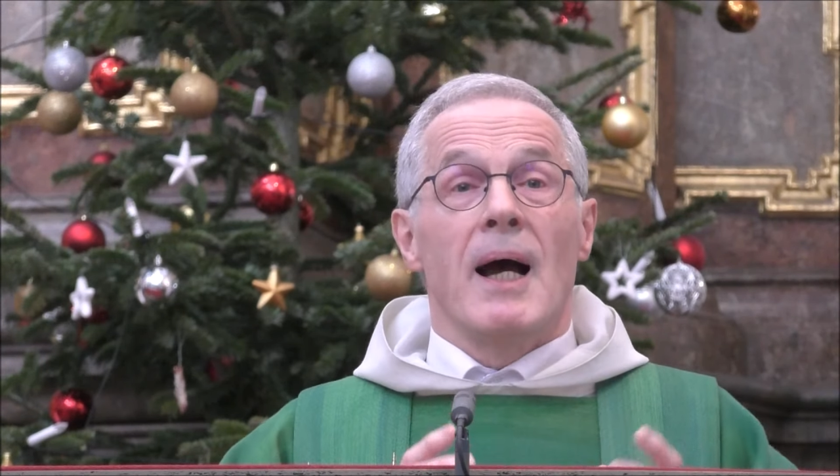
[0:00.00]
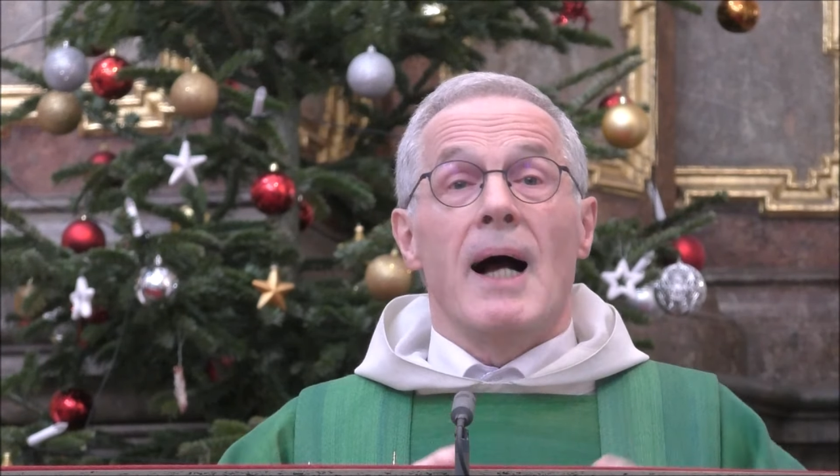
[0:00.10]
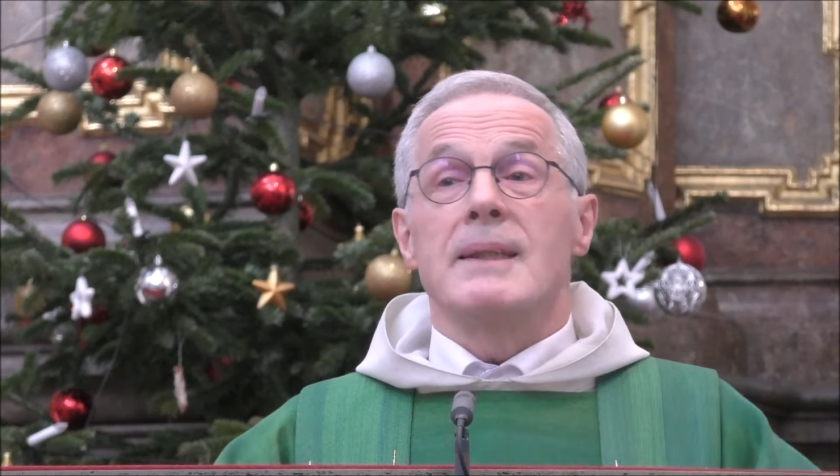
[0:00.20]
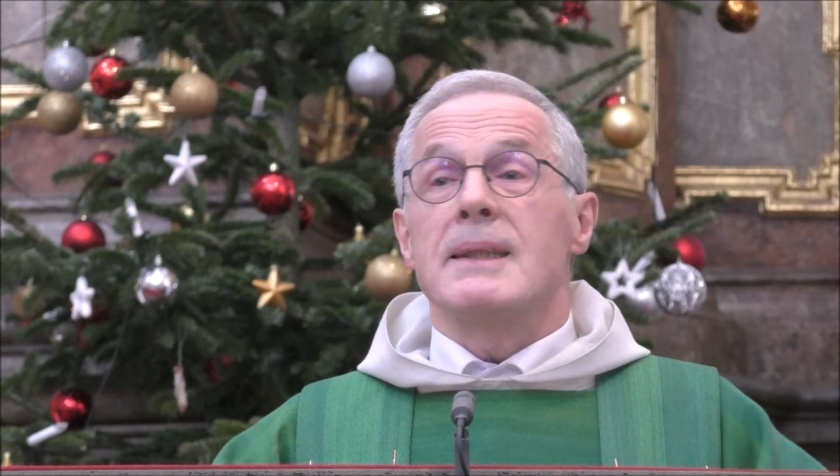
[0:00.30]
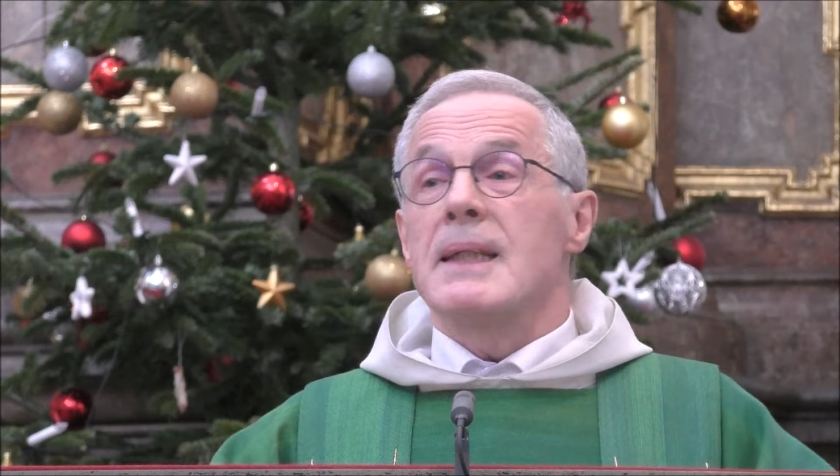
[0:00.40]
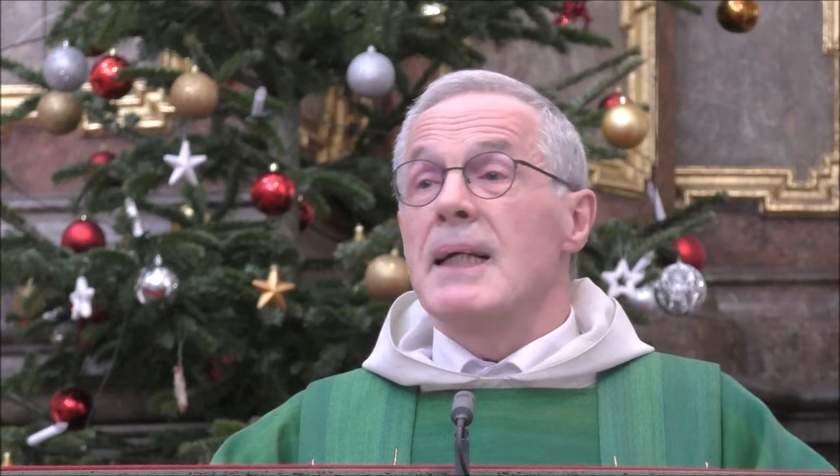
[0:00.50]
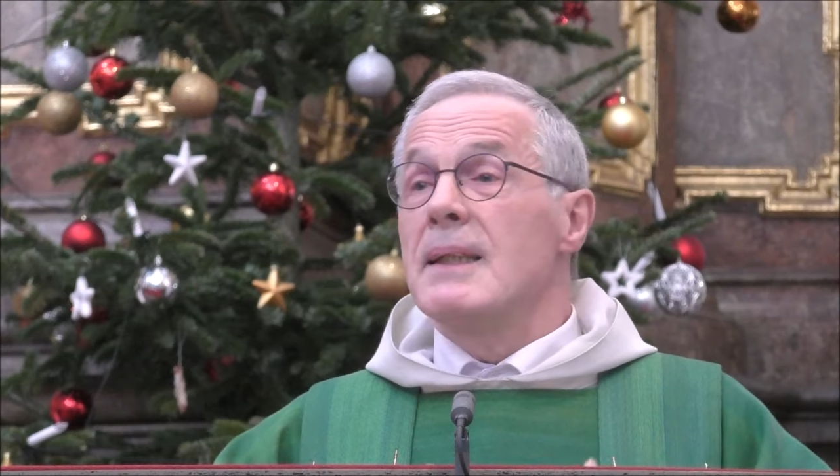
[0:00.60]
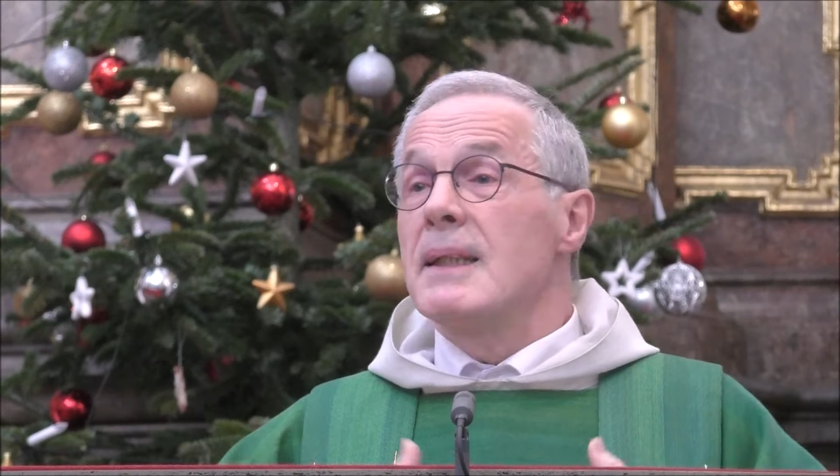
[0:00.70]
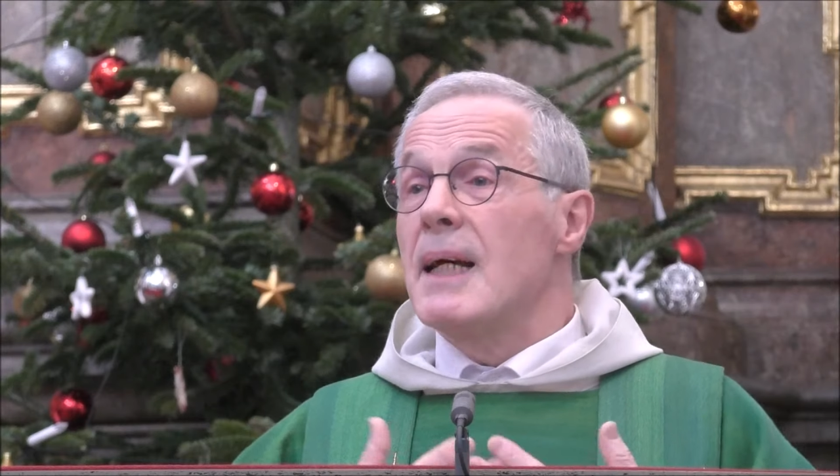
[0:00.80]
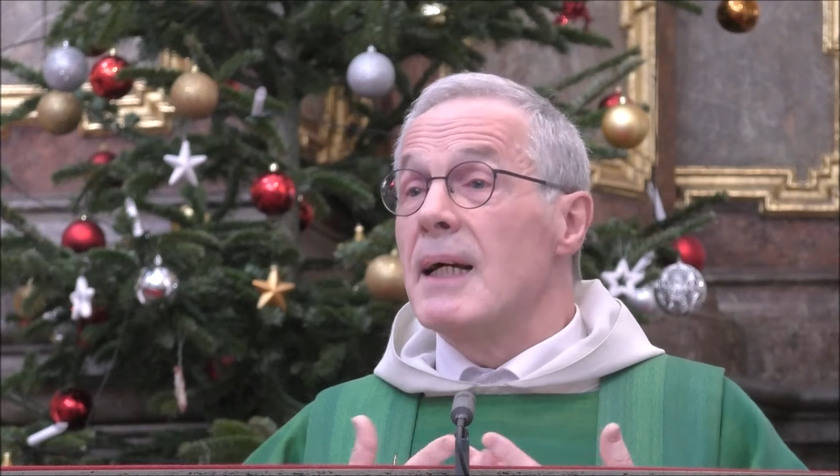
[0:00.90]
als
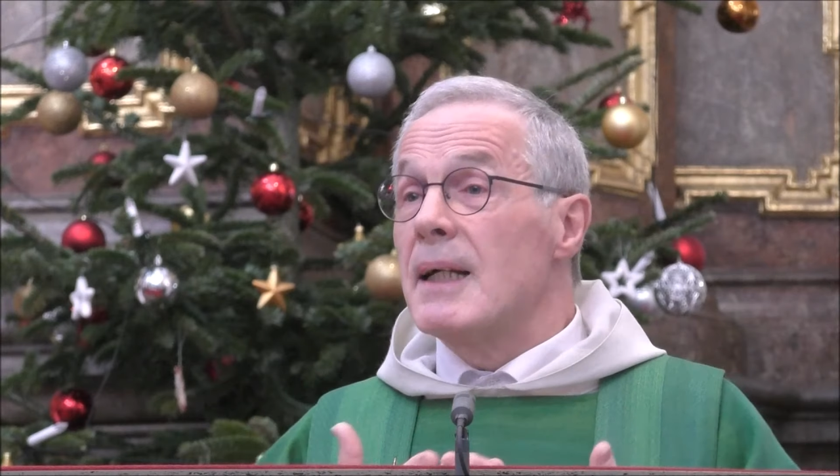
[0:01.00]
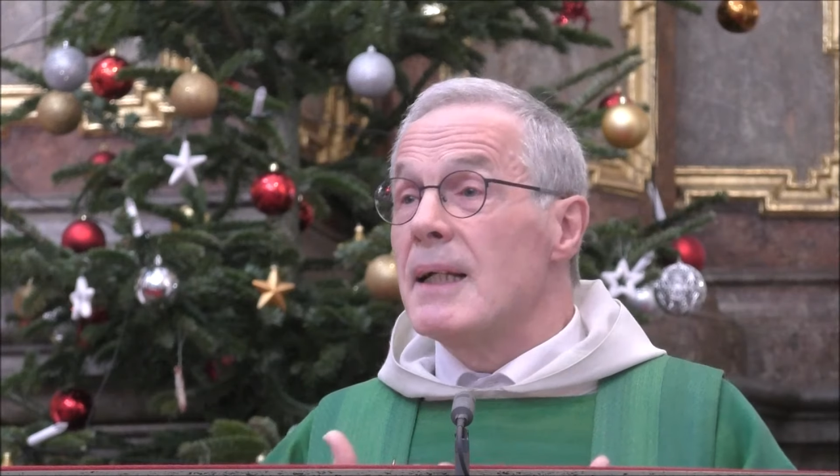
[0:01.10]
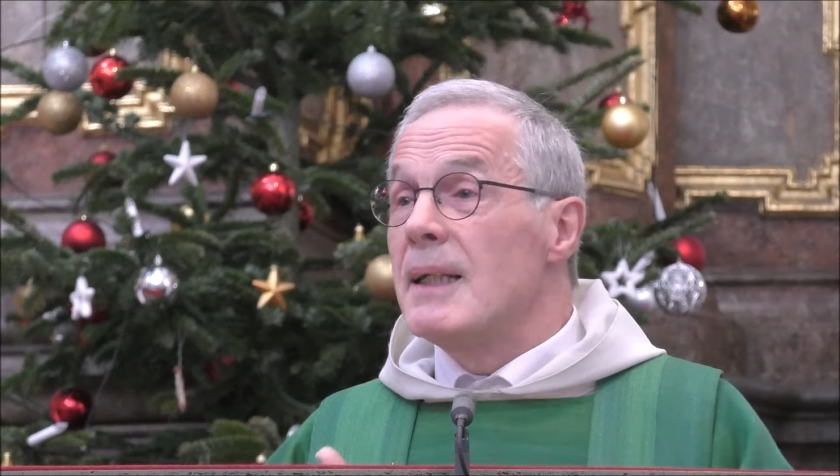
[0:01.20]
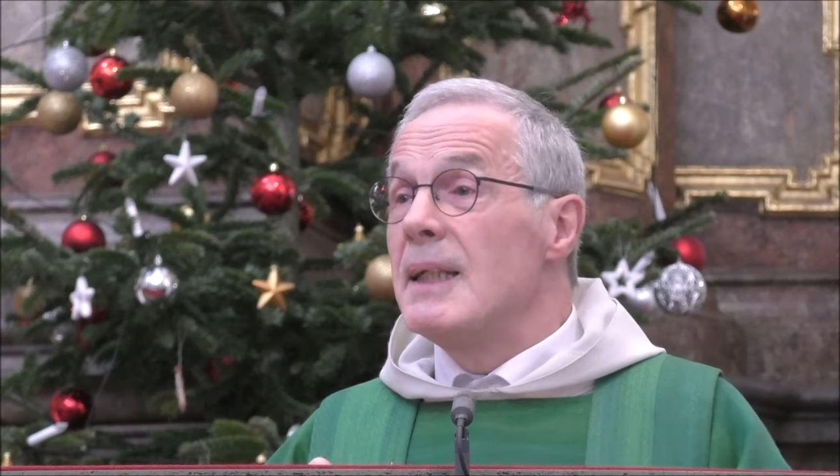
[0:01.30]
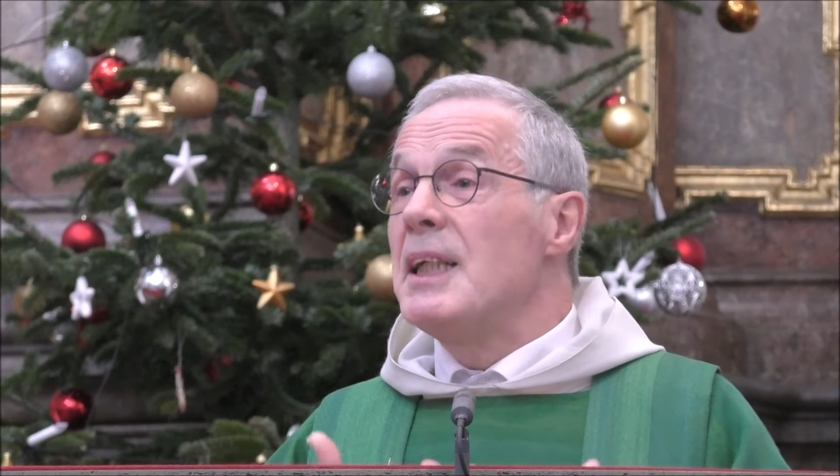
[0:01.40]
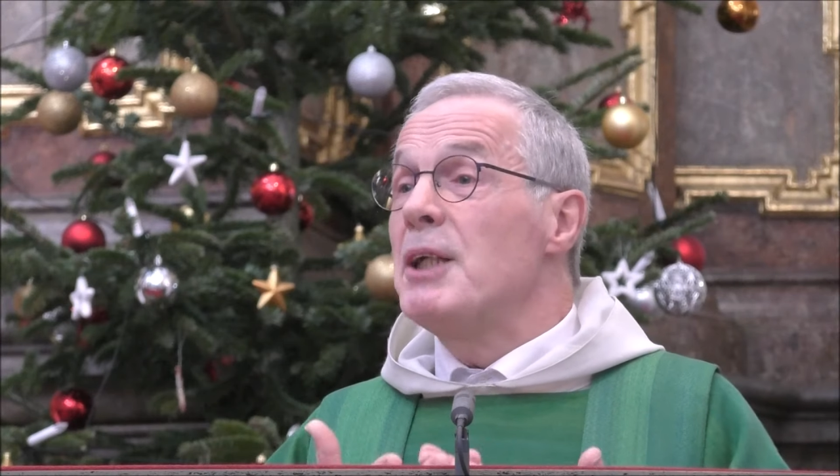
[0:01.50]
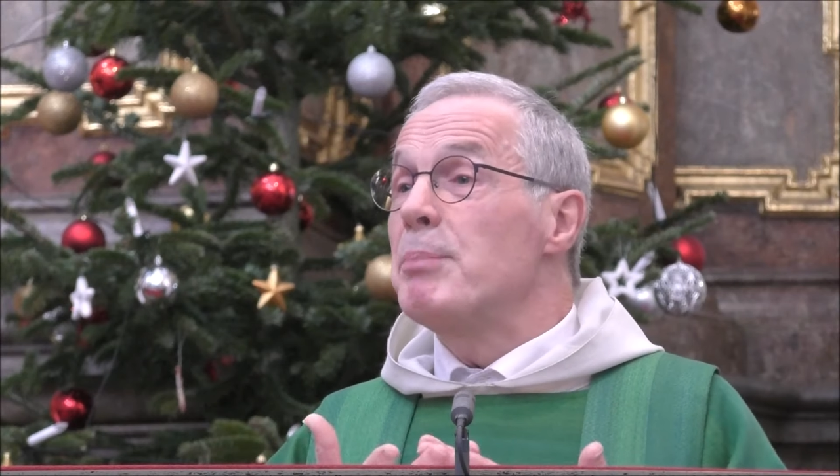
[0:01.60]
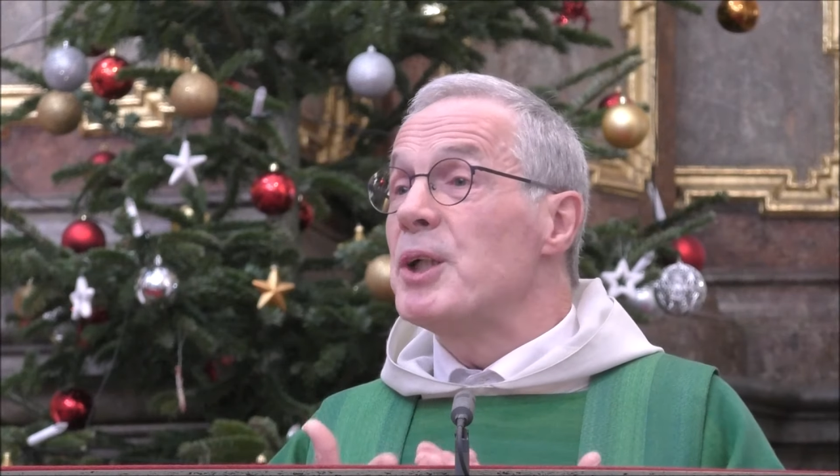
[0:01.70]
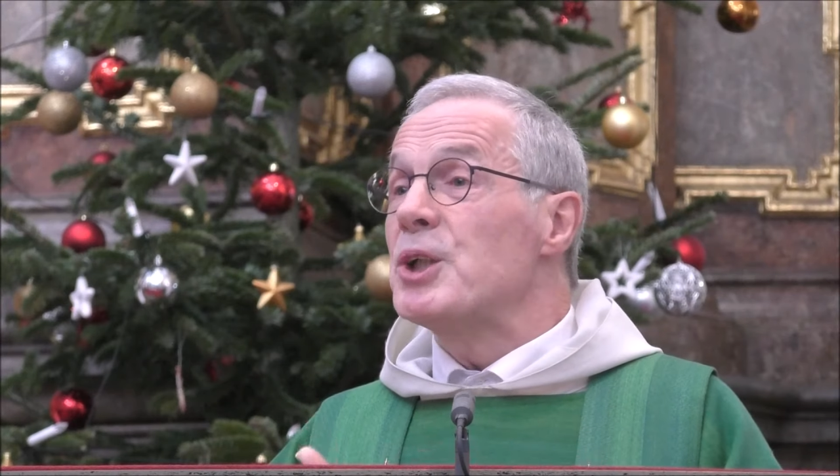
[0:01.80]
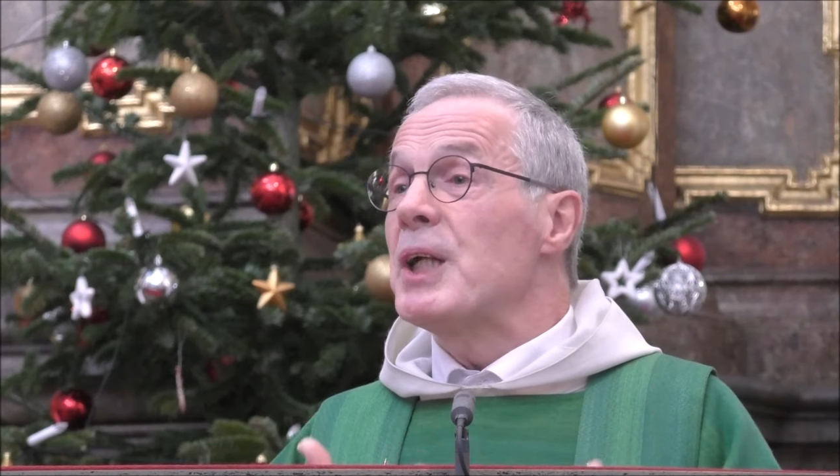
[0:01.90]
den, der Liebe